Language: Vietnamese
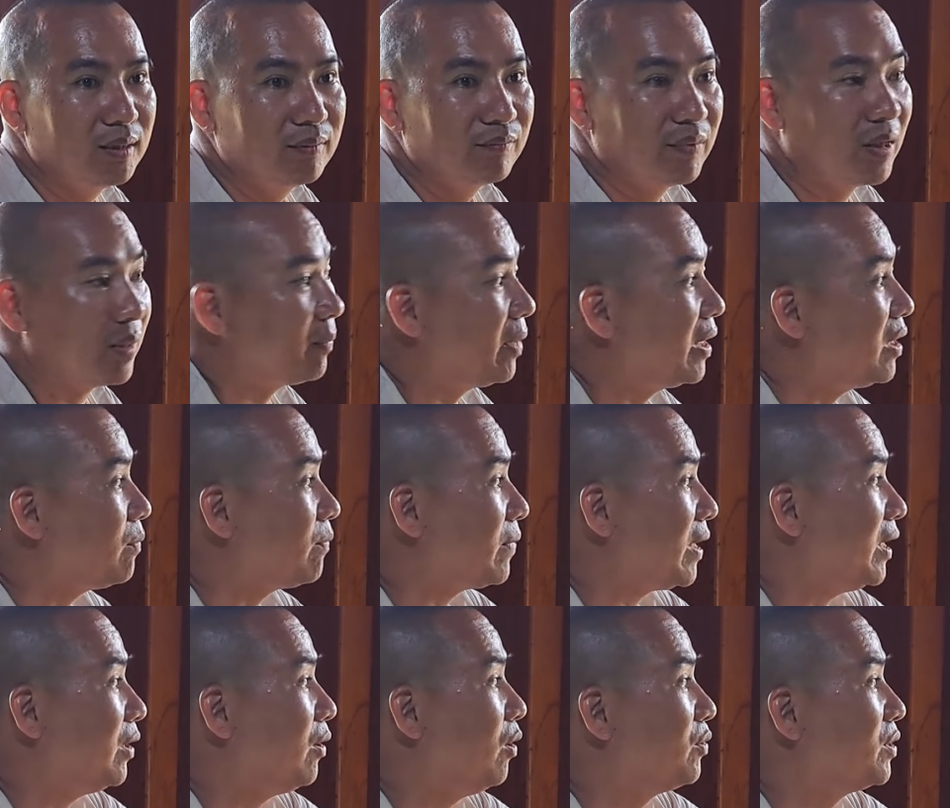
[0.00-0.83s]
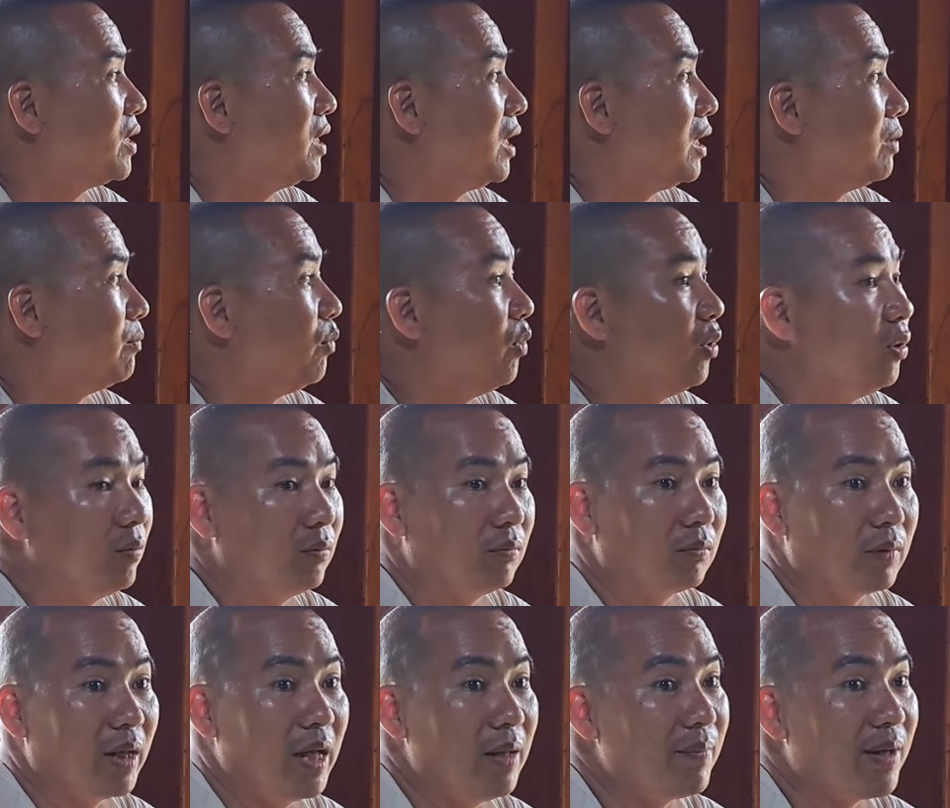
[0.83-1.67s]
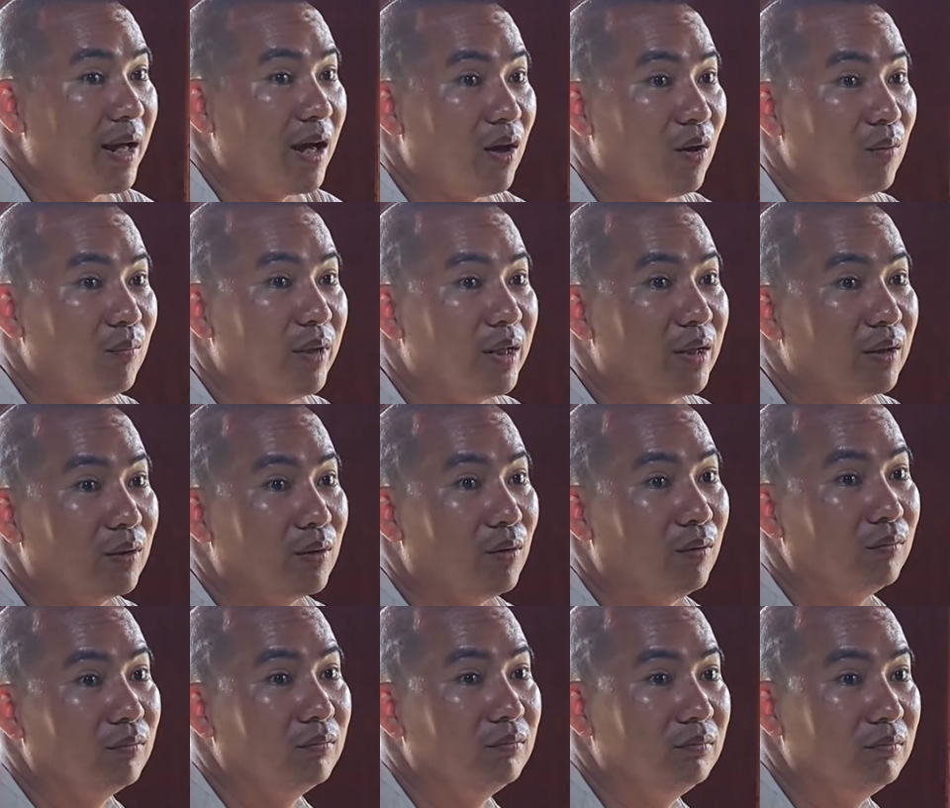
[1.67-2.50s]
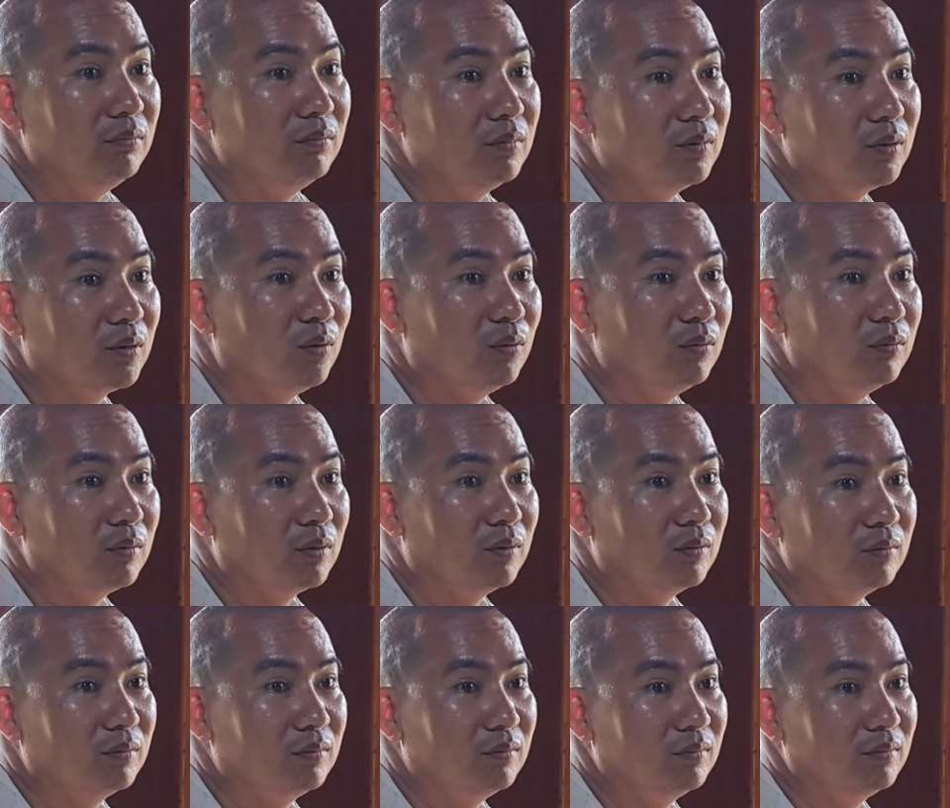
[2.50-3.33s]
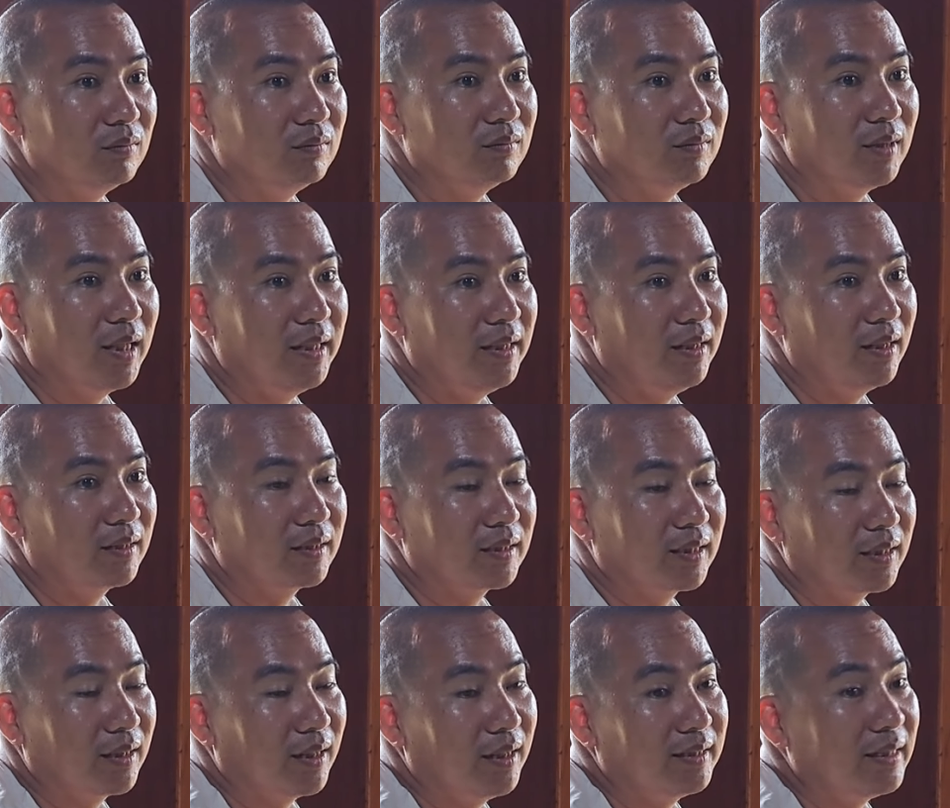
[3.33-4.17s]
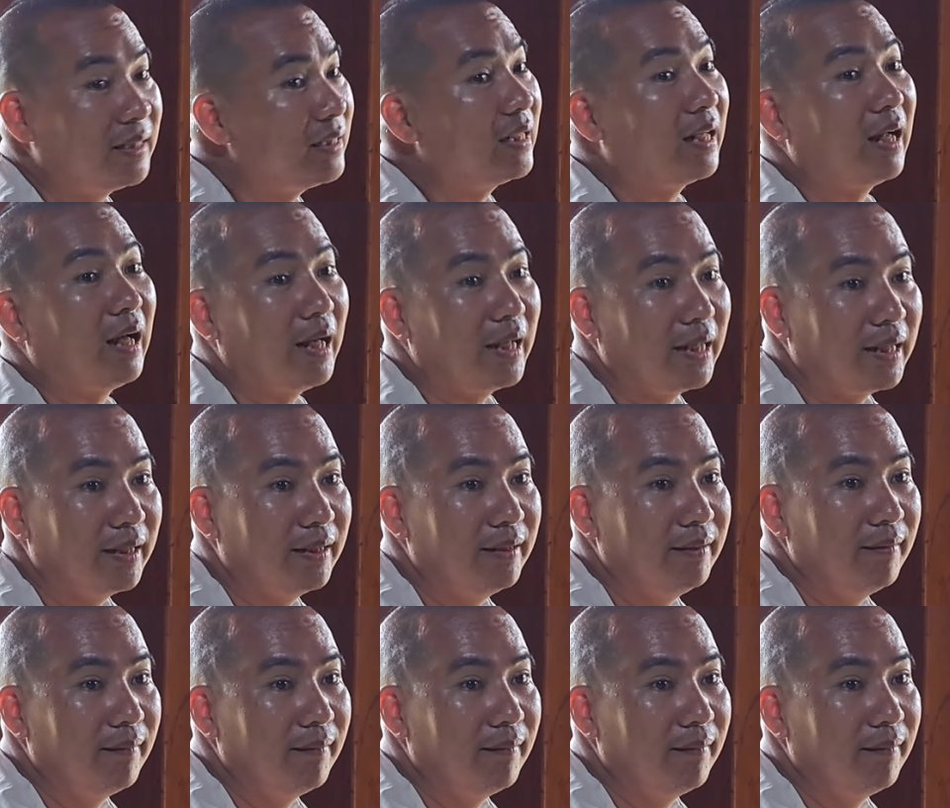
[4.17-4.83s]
và mấy hôm nay hầu như là đêm nào mình cũng cũng cũng ấy được những cái rất là hay